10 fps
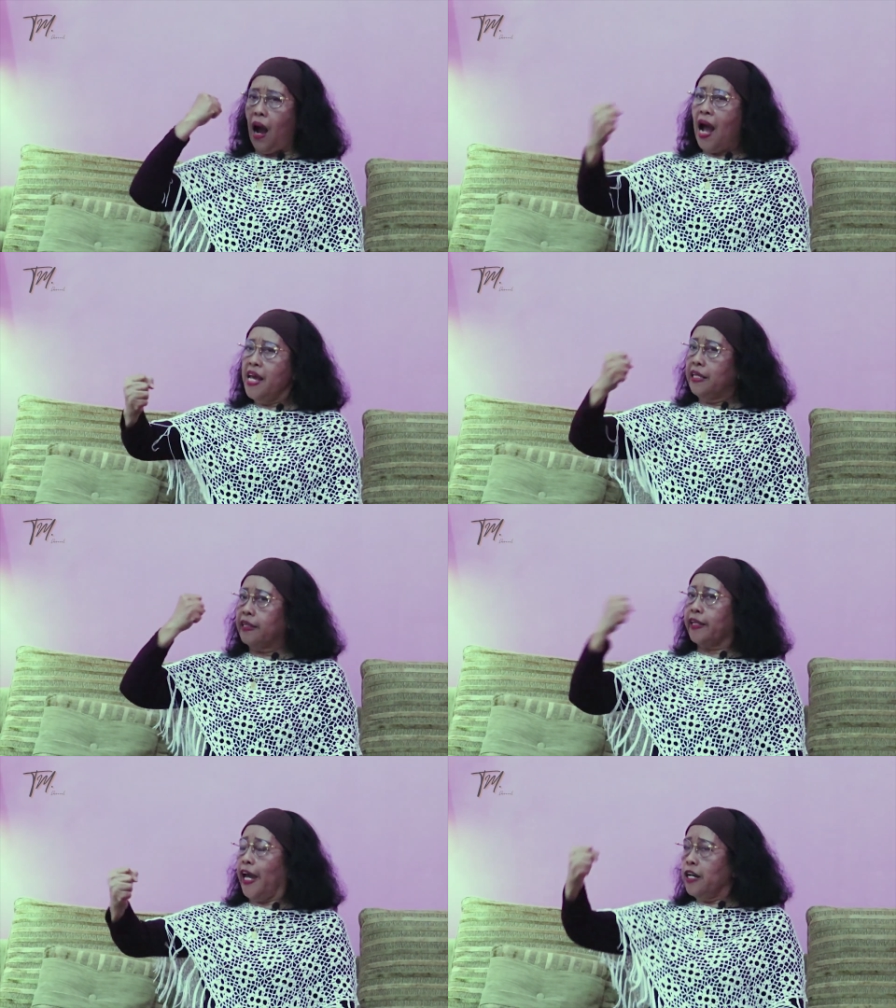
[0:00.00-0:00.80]
I
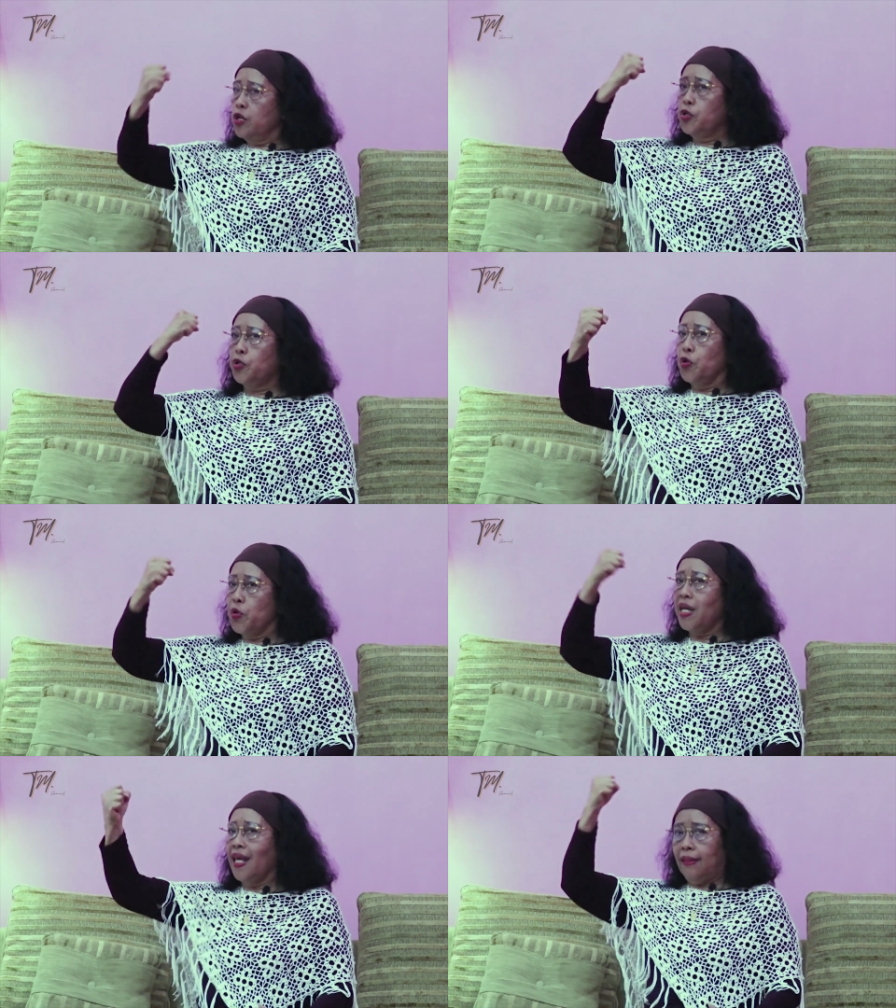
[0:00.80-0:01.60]
can
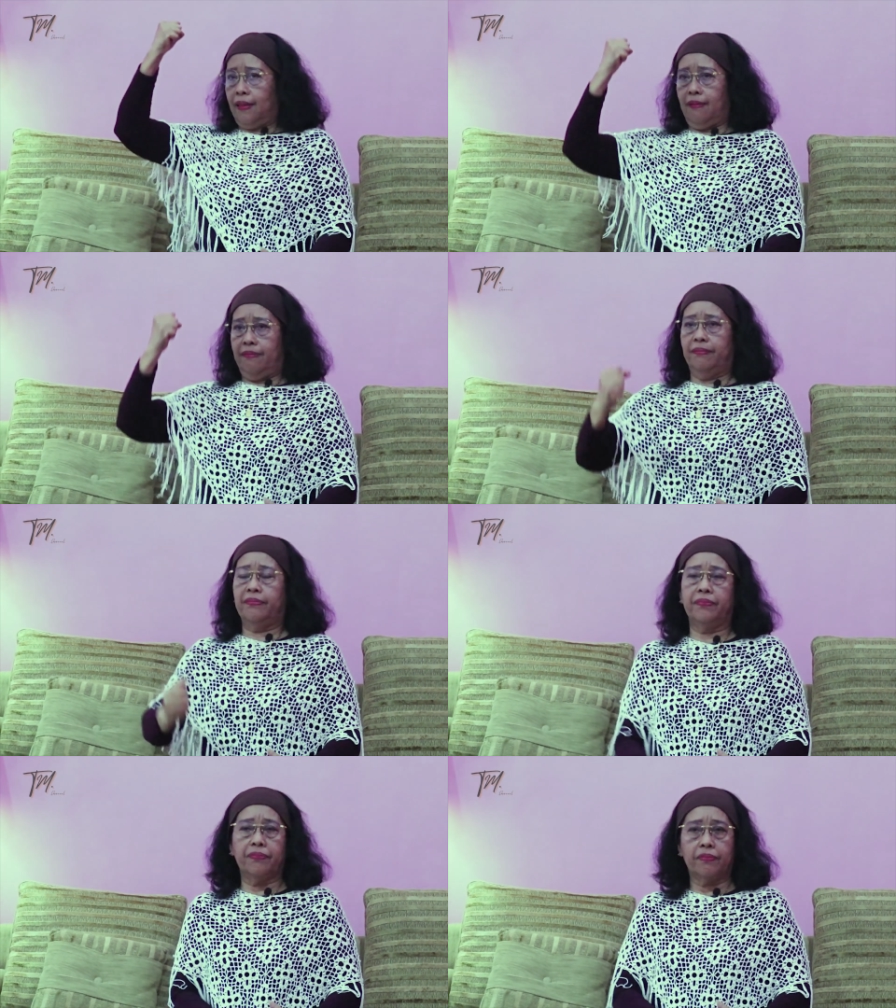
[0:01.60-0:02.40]
do it.
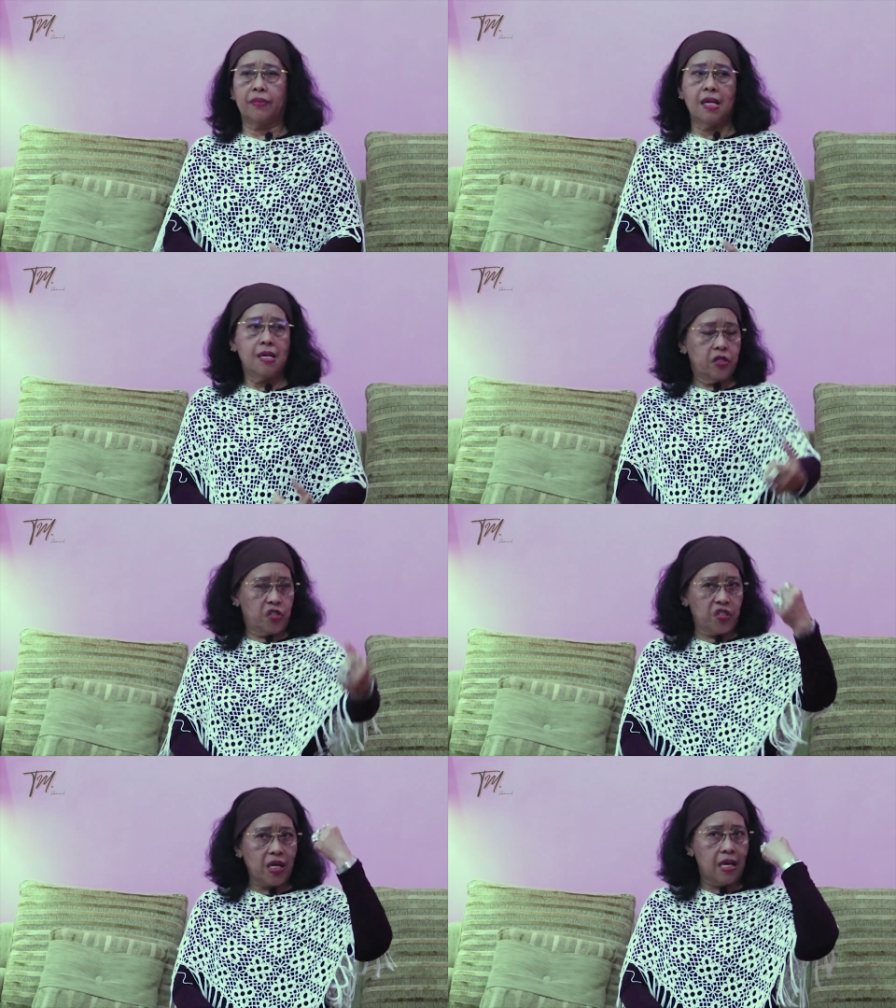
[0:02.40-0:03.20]

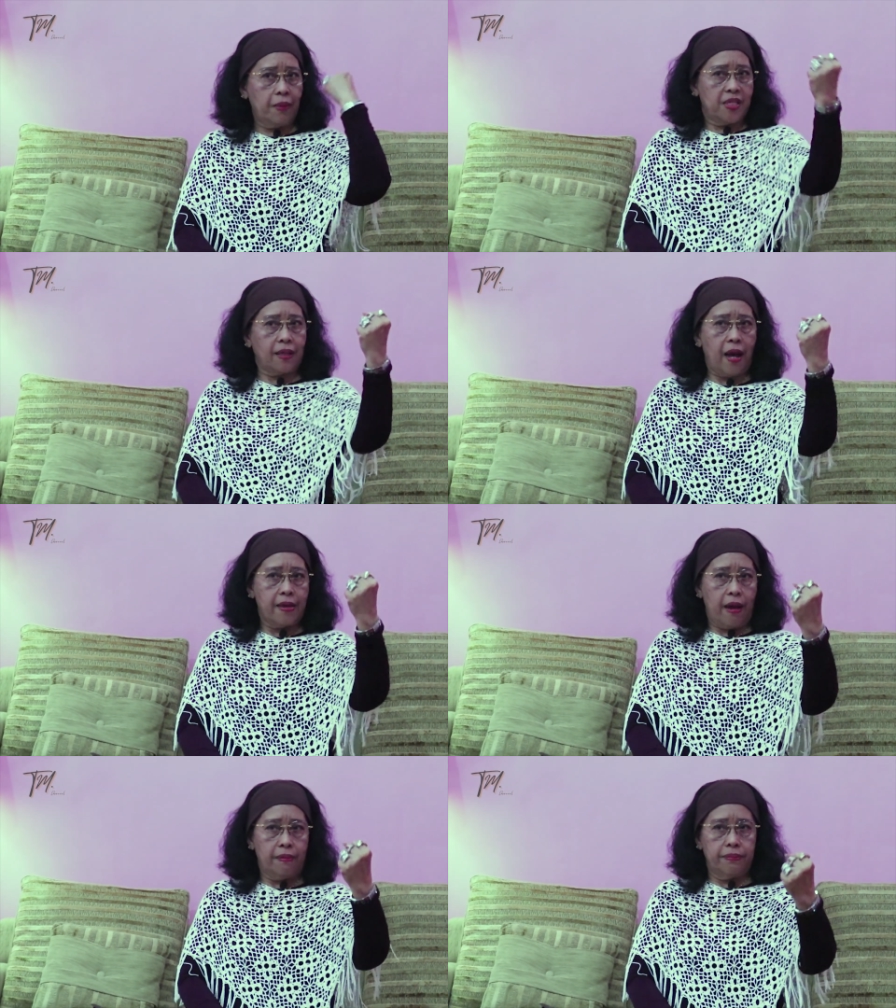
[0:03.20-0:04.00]
Saya bisa
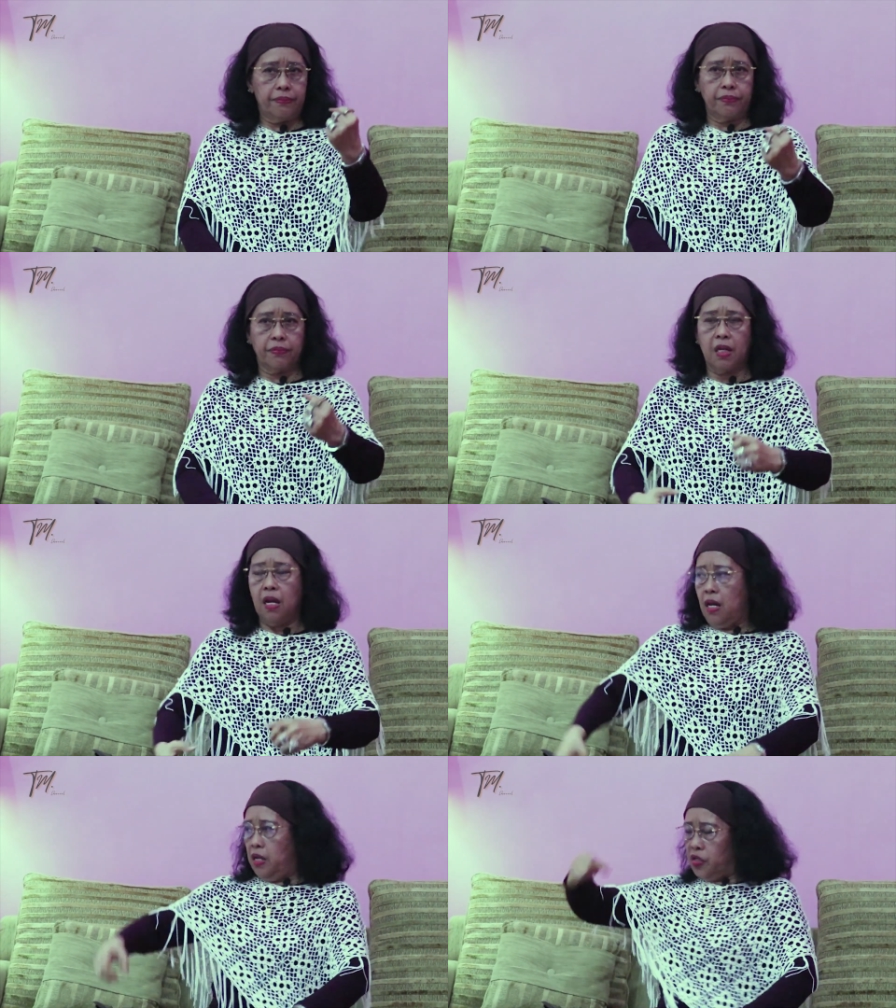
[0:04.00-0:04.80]
kaya.
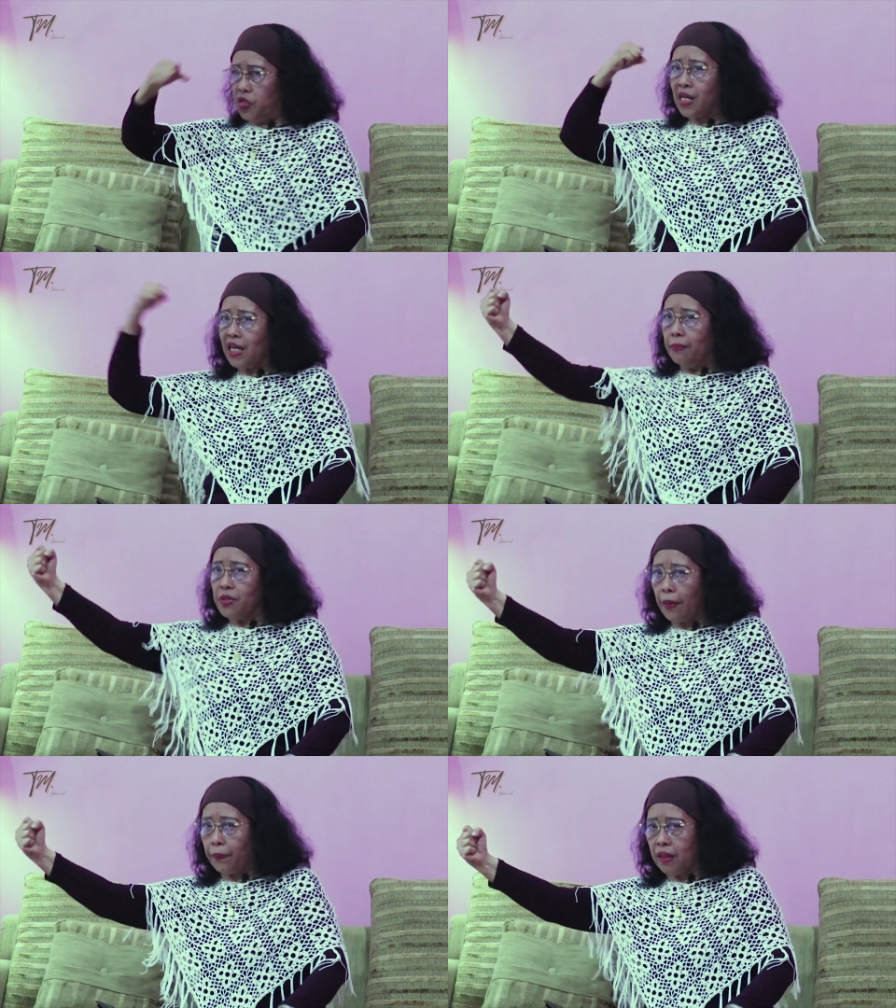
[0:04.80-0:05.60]
Saya
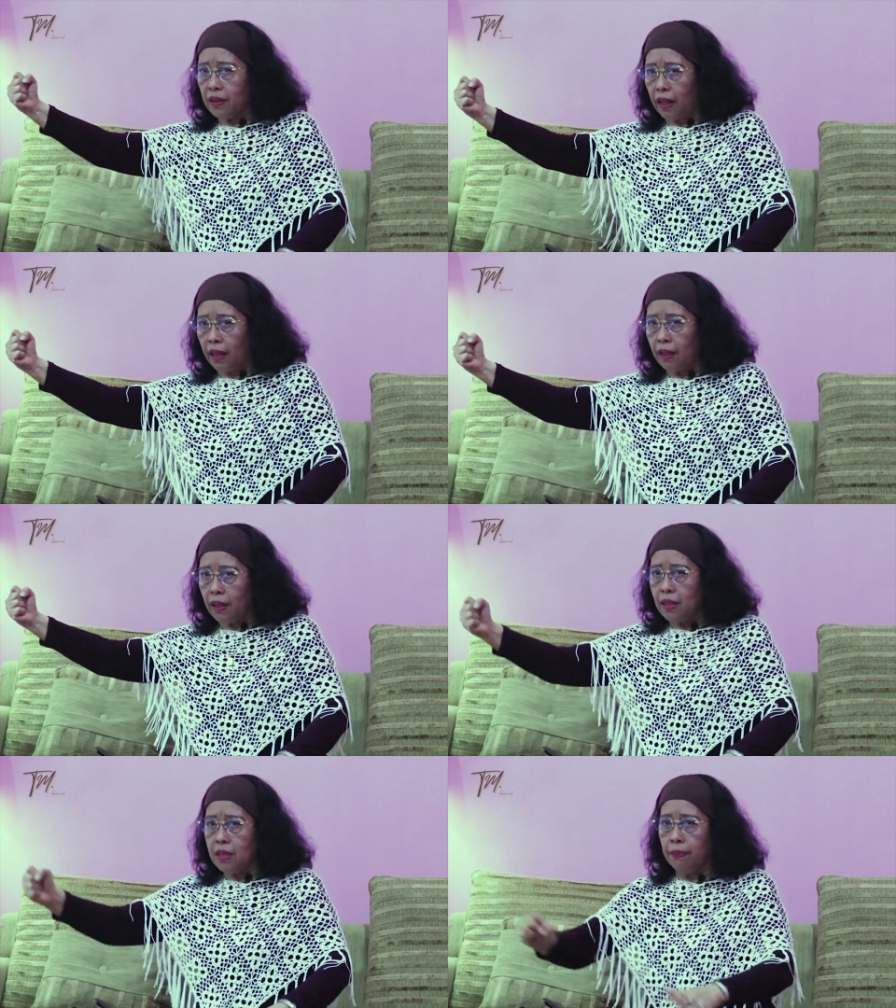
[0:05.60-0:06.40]
bisa pinter.
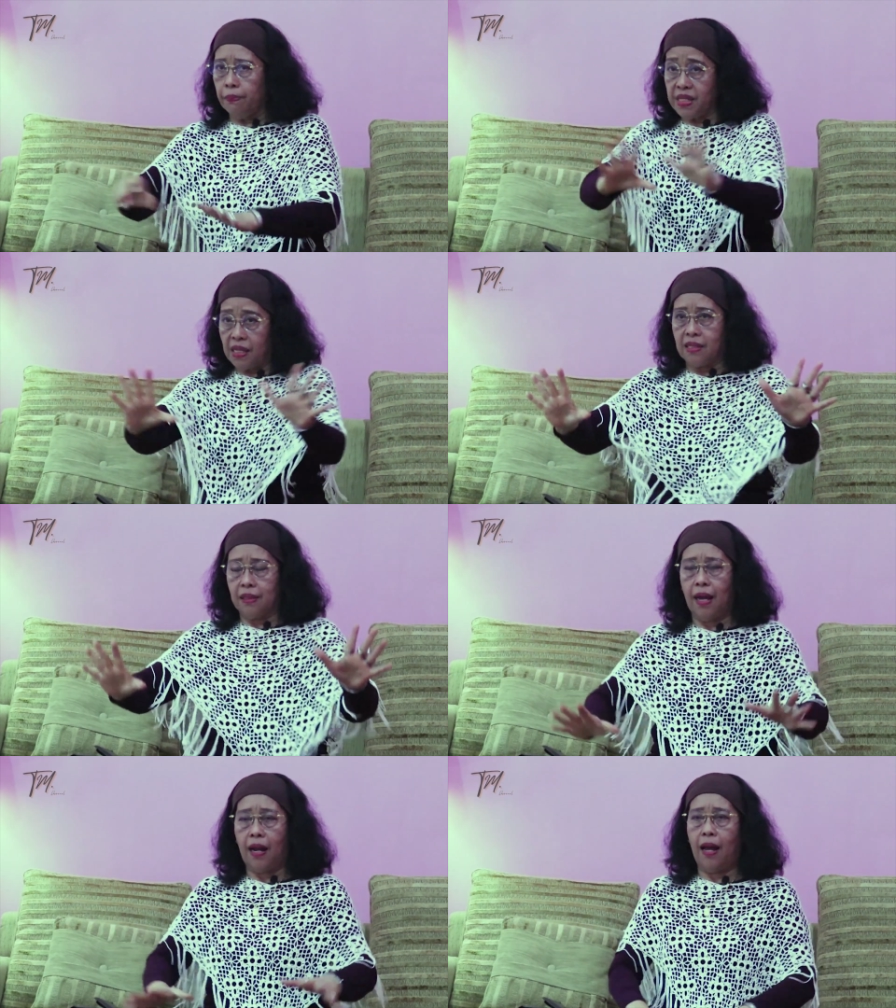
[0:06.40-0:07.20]
Bisa
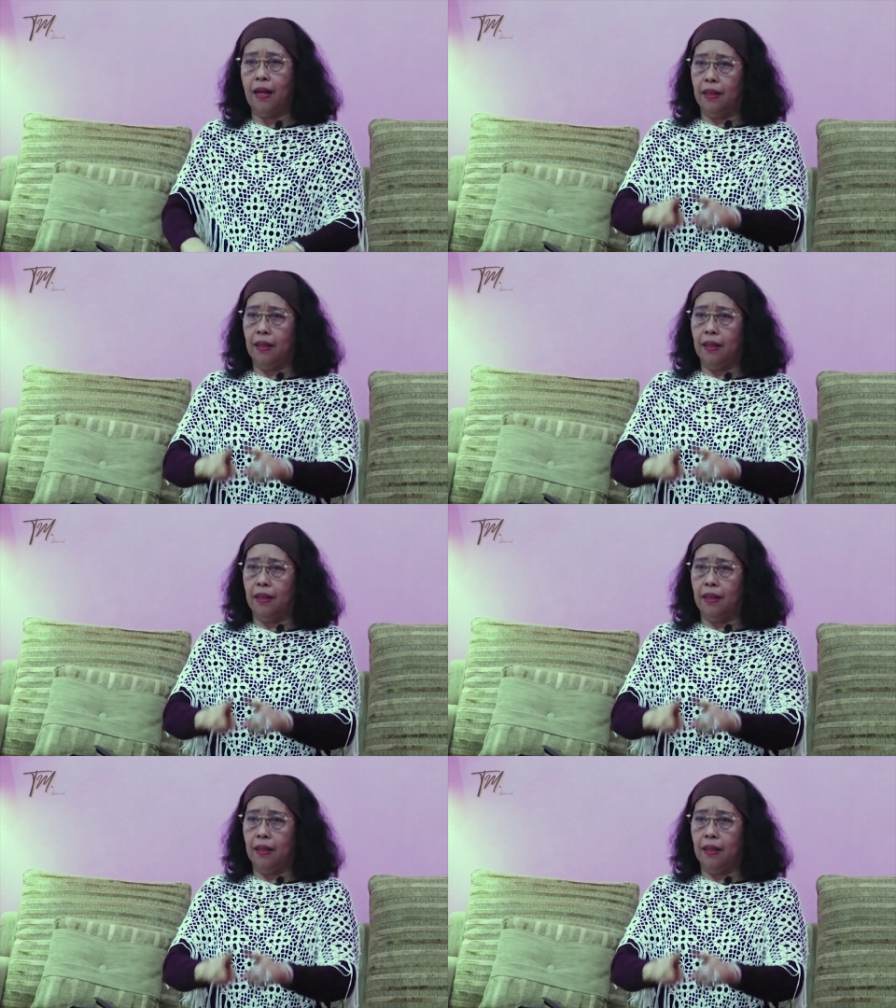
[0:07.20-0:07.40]
segala.